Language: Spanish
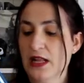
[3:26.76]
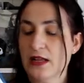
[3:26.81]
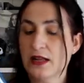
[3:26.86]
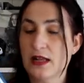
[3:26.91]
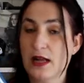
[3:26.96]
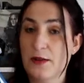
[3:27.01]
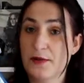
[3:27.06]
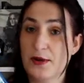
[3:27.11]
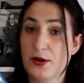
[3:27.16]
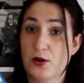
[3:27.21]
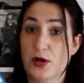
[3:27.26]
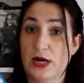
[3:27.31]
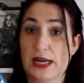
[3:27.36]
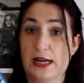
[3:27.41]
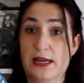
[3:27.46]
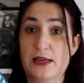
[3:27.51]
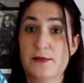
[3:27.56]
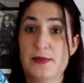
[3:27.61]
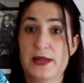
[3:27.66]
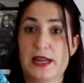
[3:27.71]
Cameron
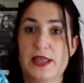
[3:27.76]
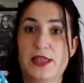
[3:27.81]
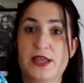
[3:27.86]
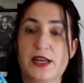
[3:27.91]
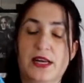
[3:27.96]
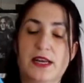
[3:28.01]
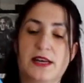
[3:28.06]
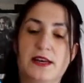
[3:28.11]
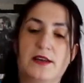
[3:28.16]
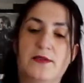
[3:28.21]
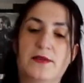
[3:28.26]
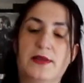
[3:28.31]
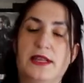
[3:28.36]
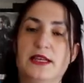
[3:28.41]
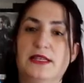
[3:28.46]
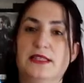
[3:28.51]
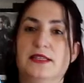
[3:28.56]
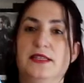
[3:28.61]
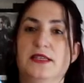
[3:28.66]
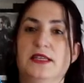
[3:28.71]
Harley para hacer la nave de
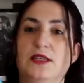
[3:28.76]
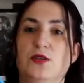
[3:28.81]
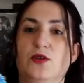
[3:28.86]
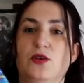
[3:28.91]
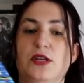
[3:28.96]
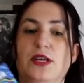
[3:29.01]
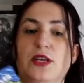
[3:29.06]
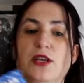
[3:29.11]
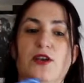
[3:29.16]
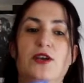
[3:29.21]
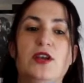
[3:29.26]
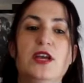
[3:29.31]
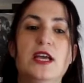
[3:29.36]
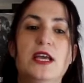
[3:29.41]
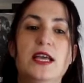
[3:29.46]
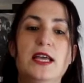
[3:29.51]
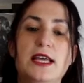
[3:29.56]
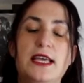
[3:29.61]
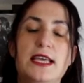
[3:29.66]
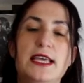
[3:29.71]
las estrellas la legión
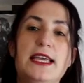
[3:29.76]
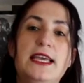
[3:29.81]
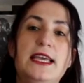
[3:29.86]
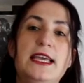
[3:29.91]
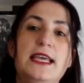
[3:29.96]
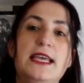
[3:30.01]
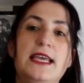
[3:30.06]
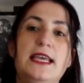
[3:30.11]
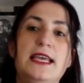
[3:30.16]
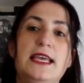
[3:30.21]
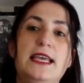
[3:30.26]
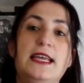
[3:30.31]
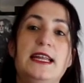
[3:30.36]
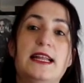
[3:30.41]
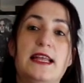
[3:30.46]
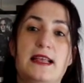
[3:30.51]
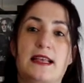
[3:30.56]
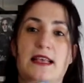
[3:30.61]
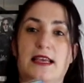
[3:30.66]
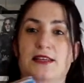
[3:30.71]
y, y,
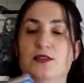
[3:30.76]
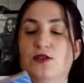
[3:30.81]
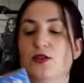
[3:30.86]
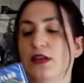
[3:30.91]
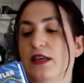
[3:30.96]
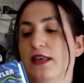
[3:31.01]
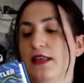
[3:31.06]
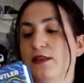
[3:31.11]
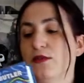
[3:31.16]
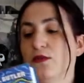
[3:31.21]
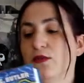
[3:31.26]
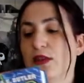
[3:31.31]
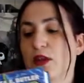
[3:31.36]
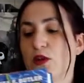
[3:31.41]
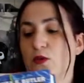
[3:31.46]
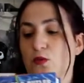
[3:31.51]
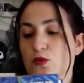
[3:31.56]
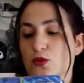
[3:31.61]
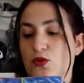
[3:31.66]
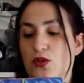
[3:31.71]
nada, que eso, que he
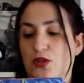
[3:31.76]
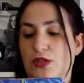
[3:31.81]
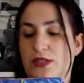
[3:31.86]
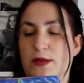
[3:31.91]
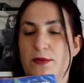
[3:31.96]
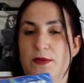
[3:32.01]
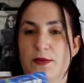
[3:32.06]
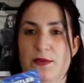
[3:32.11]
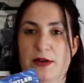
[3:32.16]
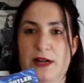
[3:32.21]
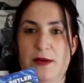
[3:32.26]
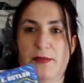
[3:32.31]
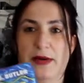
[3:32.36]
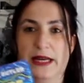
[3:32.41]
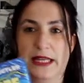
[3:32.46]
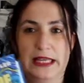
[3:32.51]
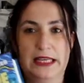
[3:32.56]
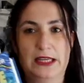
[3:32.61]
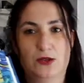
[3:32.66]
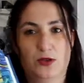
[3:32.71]
disfrutado mucho esta primera
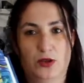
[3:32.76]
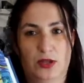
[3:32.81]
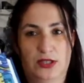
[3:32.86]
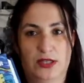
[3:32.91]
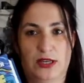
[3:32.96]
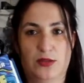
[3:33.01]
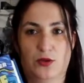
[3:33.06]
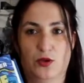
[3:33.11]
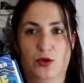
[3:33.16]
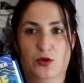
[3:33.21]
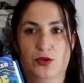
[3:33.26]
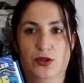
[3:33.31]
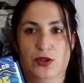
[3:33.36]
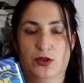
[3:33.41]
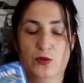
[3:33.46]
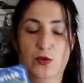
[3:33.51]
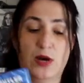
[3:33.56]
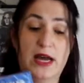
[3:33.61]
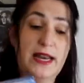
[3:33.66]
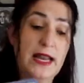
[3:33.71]
parte y estoy deseando
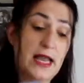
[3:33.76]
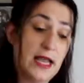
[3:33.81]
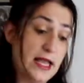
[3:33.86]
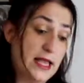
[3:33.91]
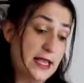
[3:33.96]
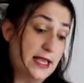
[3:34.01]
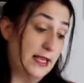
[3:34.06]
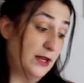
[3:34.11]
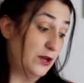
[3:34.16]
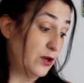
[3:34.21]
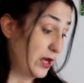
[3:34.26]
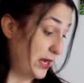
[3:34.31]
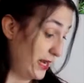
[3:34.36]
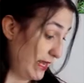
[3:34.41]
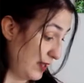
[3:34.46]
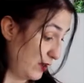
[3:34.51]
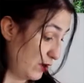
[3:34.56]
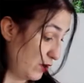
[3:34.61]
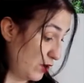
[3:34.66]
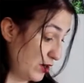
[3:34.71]
continuar y no he
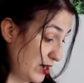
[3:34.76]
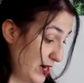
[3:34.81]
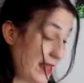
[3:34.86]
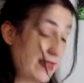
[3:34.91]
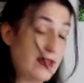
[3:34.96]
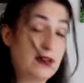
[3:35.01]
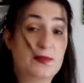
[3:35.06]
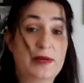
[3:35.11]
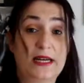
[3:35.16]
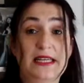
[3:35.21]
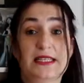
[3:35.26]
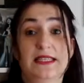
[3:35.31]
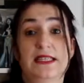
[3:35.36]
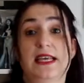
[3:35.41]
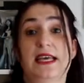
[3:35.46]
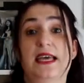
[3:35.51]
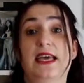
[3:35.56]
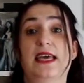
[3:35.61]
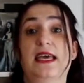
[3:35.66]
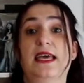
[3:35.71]
leído nada más
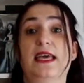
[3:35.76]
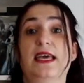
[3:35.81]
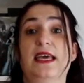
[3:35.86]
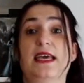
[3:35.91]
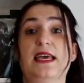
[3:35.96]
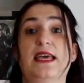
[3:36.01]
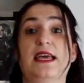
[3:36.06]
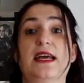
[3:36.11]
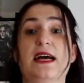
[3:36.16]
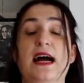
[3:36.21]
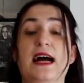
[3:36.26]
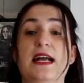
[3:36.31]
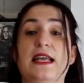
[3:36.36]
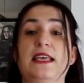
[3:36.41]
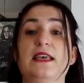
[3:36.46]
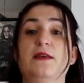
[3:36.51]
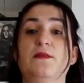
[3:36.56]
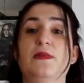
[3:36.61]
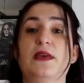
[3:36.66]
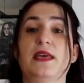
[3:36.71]
eh,
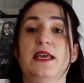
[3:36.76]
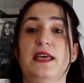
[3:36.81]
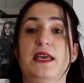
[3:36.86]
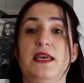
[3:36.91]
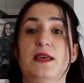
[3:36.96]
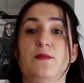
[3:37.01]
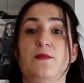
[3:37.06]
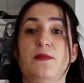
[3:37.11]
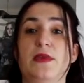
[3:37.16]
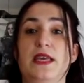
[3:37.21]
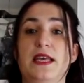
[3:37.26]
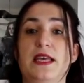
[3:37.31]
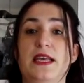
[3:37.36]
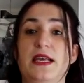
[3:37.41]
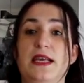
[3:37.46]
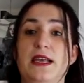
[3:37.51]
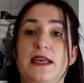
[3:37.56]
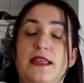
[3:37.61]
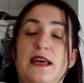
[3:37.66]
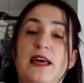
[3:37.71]
aquí me, me, he
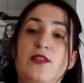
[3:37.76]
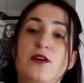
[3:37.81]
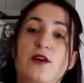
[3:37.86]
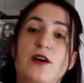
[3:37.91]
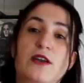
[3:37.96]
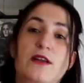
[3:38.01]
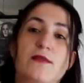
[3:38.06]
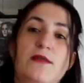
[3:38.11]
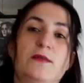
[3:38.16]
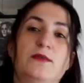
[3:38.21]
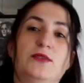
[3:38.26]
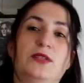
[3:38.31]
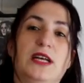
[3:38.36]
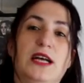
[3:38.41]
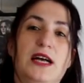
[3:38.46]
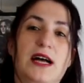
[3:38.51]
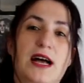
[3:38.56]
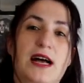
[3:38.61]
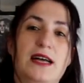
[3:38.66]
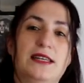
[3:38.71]
quedado ahora vamos
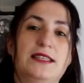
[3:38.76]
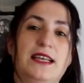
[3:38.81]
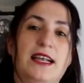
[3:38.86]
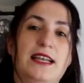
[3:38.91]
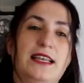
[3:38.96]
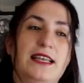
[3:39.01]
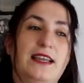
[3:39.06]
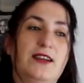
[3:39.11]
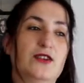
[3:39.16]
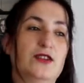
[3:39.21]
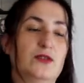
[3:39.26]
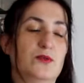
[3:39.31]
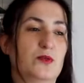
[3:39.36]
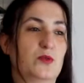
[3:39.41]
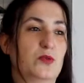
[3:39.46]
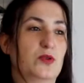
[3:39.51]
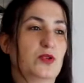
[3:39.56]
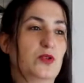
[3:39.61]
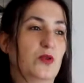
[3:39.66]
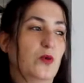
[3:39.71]
a salir, nos hemos
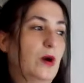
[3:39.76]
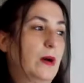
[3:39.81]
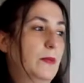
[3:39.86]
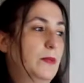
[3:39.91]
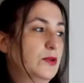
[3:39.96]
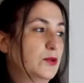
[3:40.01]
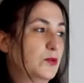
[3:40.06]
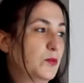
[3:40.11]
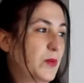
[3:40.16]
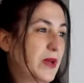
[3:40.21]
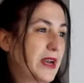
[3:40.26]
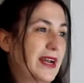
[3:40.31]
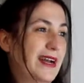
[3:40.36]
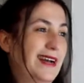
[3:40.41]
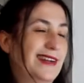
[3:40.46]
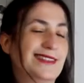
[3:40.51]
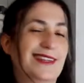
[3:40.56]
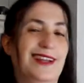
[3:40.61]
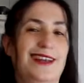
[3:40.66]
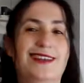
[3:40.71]
puesto guapos
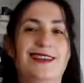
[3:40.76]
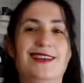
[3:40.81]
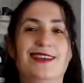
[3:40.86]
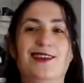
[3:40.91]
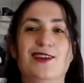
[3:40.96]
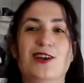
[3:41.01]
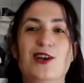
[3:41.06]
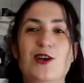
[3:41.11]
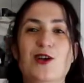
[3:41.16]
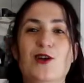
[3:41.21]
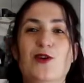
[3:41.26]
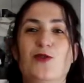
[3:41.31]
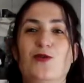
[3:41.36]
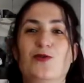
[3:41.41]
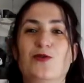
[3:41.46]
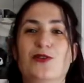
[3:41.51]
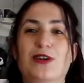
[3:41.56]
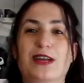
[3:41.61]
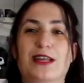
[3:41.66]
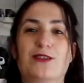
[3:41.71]
para salir
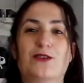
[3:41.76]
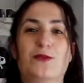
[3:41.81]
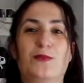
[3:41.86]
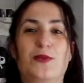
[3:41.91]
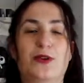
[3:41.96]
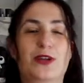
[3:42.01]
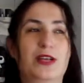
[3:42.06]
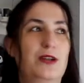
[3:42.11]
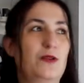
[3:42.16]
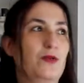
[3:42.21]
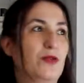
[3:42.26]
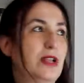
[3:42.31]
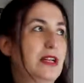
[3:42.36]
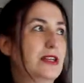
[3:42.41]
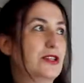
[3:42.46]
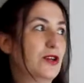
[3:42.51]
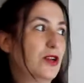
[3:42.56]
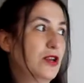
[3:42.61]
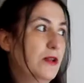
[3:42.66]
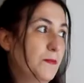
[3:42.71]
un rato porque luce
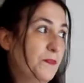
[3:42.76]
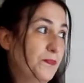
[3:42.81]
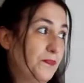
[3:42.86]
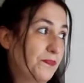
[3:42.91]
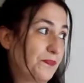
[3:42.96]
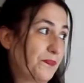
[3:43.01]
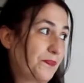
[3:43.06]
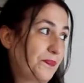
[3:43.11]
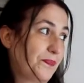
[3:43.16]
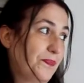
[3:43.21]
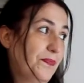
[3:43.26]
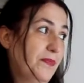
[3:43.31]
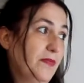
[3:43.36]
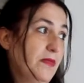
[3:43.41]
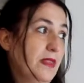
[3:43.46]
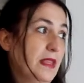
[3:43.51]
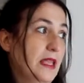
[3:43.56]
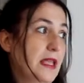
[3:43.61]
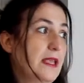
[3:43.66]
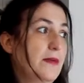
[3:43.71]
el sol
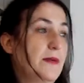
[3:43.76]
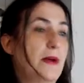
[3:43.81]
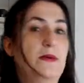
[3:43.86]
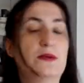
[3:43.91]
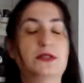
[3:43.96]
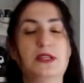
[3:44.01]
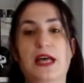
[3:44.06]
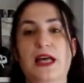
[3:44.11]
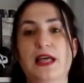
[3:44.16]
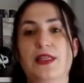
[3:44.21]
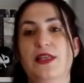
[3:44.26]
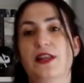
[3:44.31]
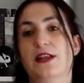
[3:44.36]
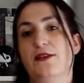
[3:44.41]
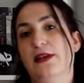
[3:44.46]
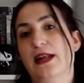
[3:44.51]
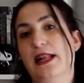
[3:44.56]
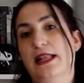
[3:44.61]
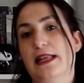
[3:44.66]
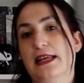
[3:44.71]
y vamos a
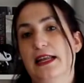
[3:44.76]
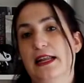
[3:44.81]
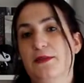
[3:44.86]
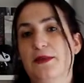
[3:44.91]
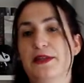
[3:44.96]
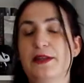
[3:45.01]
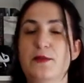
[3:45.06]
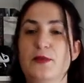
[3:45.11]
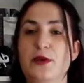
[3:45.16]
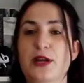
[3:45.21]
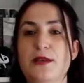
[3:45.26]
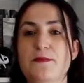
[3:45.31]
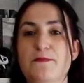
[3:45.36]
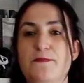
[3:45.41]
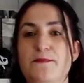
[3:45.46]
celebrar el Día de la Madre por ahí